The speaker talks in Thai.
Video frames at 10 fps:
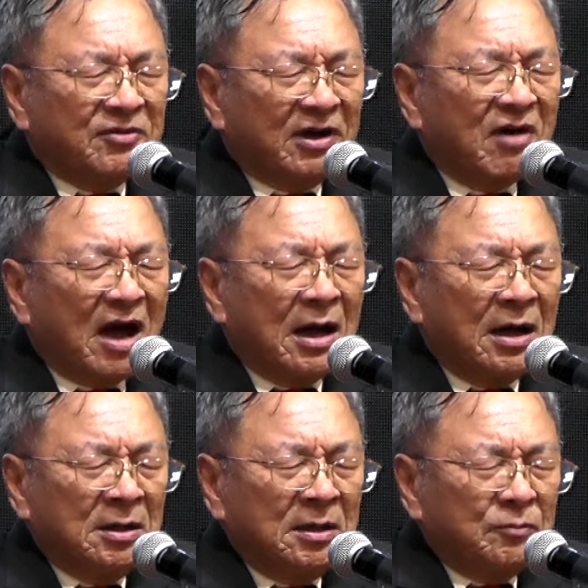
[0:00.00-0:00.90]
รค์ว่า
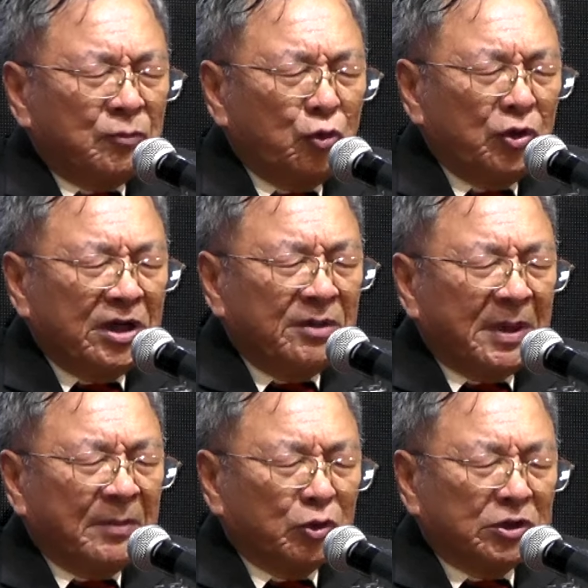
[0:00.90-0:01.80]
ผู้นี้เป็
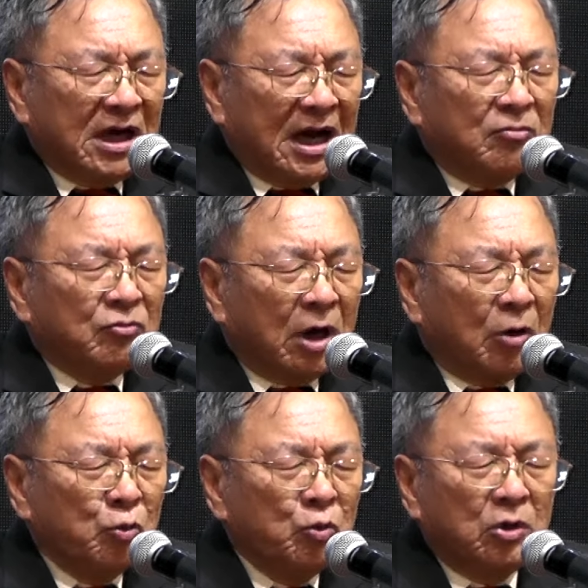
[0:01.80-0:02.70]
นบุตรที่รักของเรา
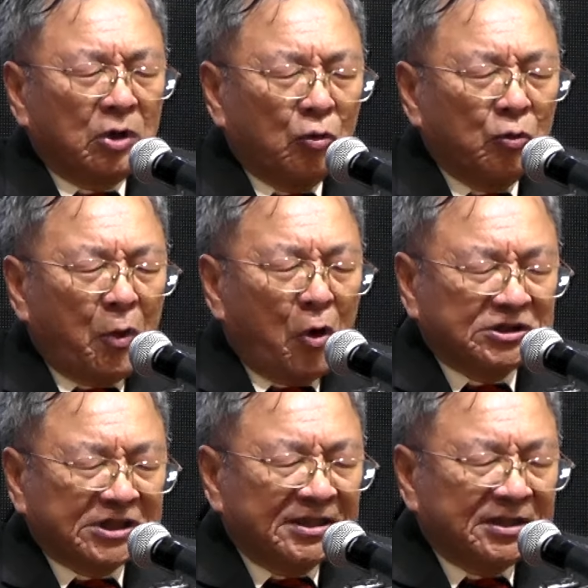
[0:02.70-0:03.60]
เราพอ
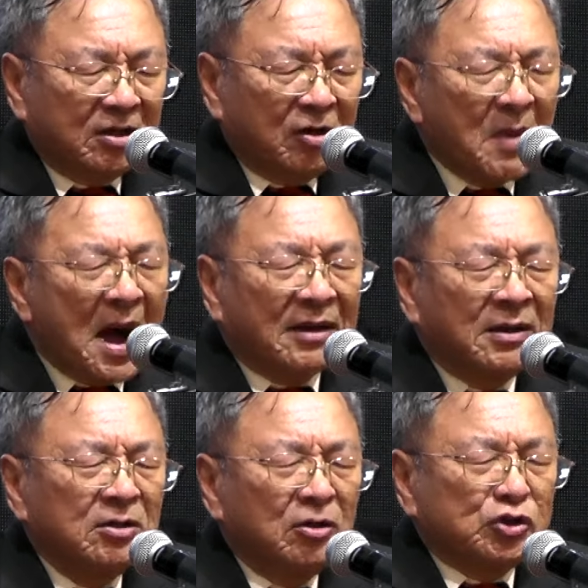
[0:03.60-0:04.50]
ใจเขามาก
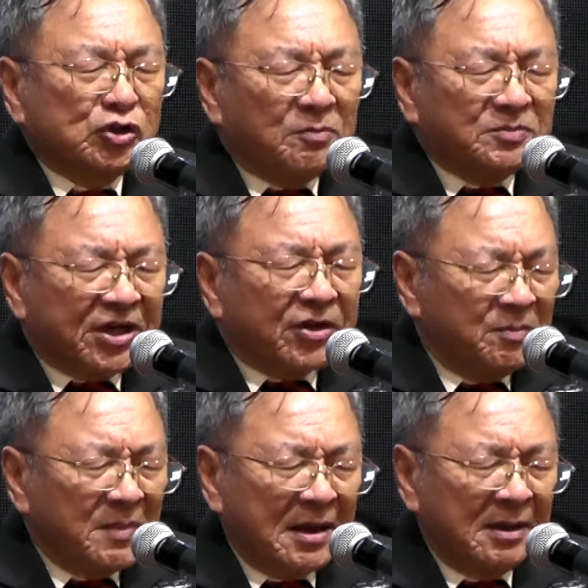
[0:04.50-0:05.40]
เราชอบใจเขา
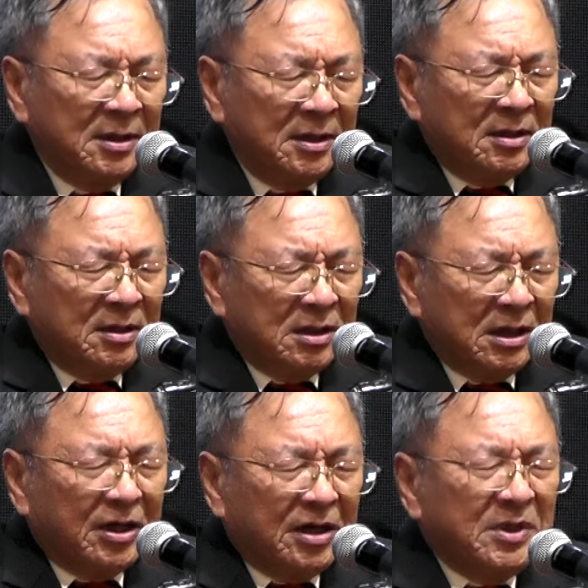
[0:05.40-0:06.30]
มาก และ
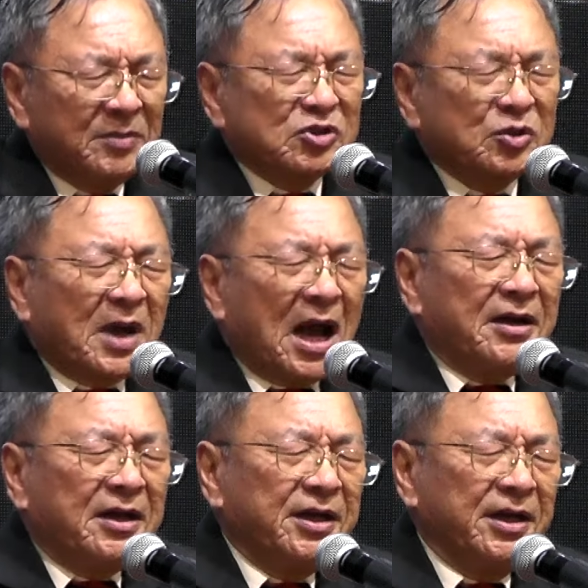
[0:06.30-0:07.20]
ได้มีประสบการณ์
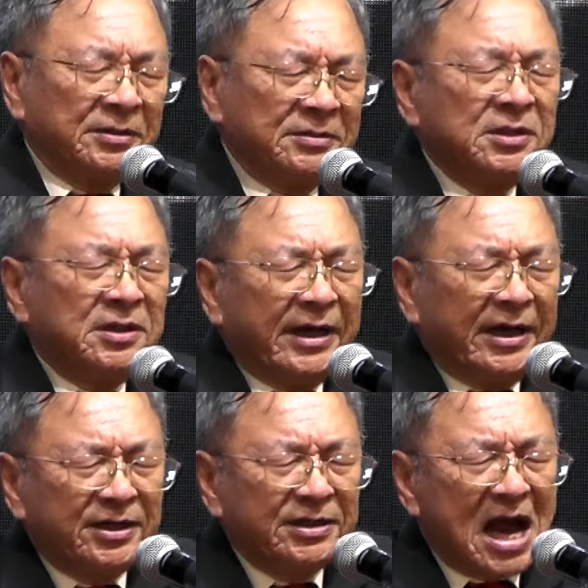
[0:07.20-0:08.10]
ได้เห็นเอ
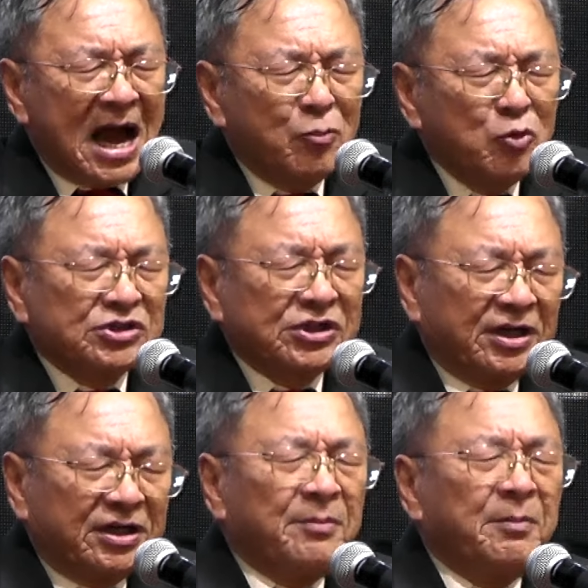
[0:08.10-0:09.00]
ริยามูเสด
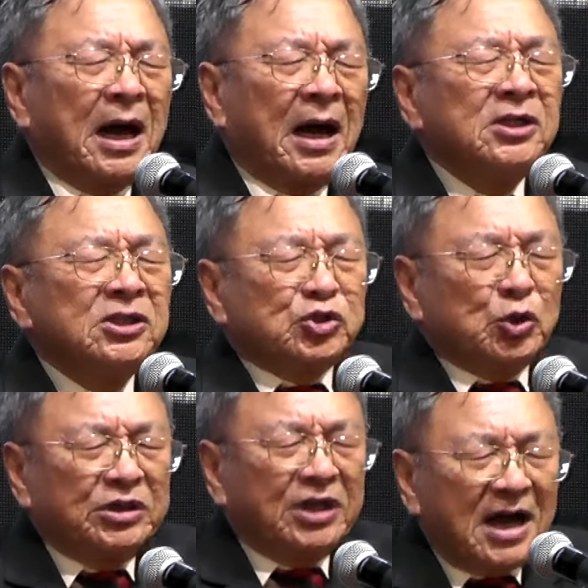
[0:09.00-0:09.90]
ได้มาส
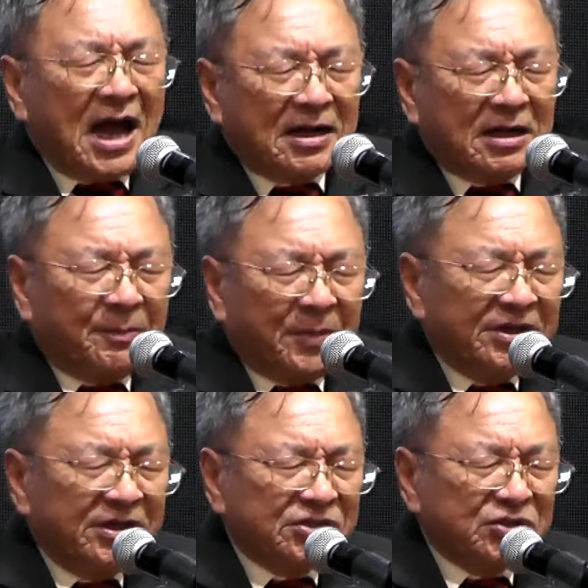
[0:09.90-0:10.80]
นทนากับพระ
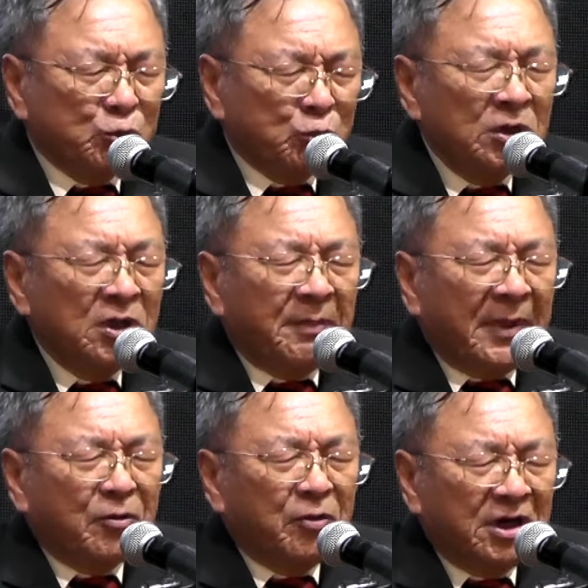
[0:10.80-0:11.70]
เยซู แม้
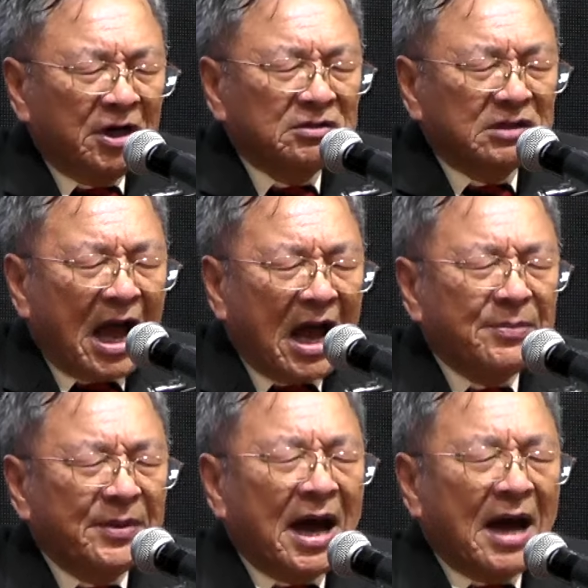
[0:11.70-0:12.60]
คนเหล่านั้นตาย
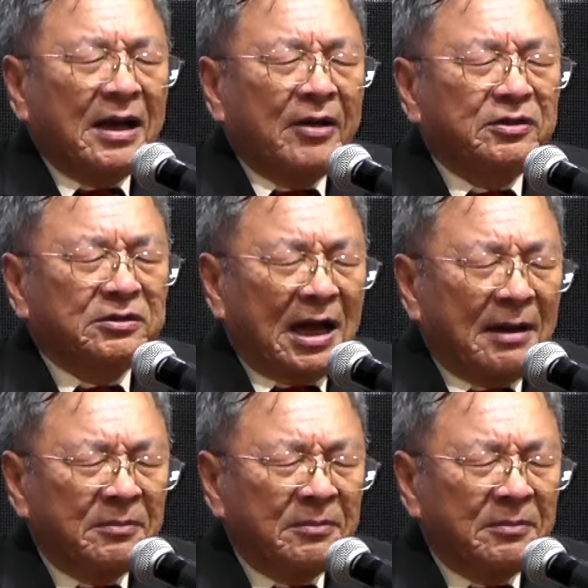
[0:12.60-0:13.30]
ไปนานแล้วก็ตาม